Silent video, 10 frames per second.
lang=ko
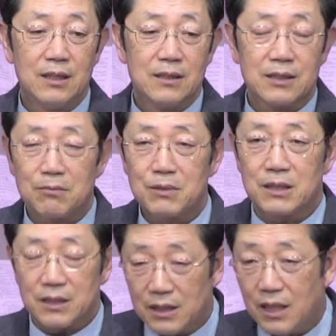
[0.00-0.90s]
참
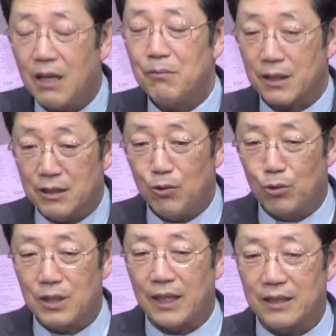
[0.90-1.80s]
기가 막힐
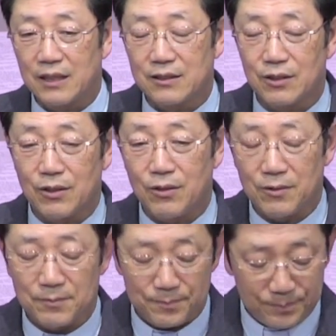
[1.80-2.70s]
노릇 아니겠어요.
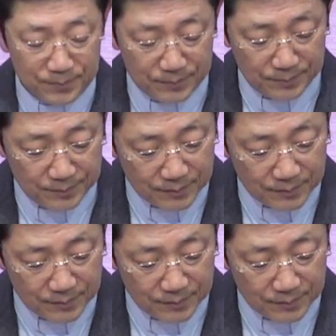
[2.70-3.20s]
음.